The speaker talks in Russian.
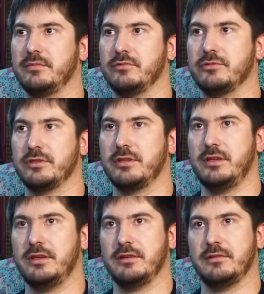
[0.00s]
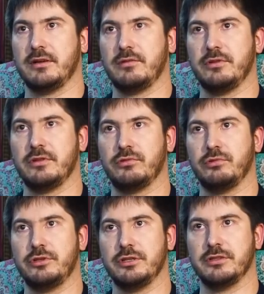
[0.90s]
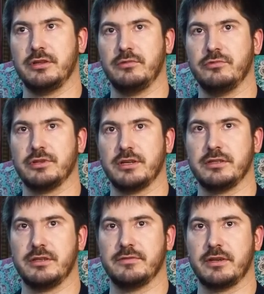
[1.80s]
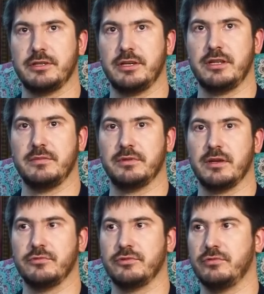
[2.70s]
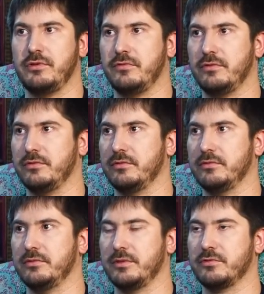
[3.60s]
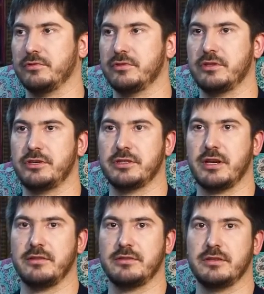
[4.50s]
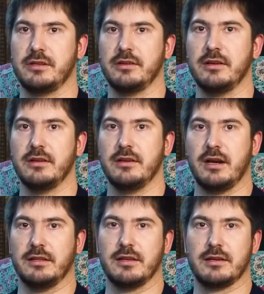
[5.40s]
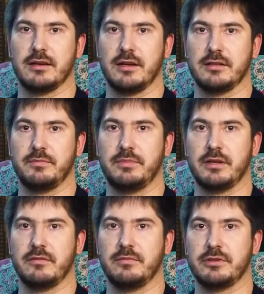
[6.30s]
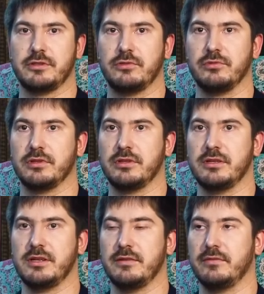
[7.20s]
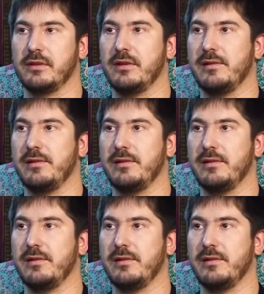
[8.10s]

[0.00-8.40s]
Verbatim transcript: Потому что это не какое-то точечное ужасное извращение, потому что у него там что-то зачесалось, или она какая-то первая проститутка на деревне.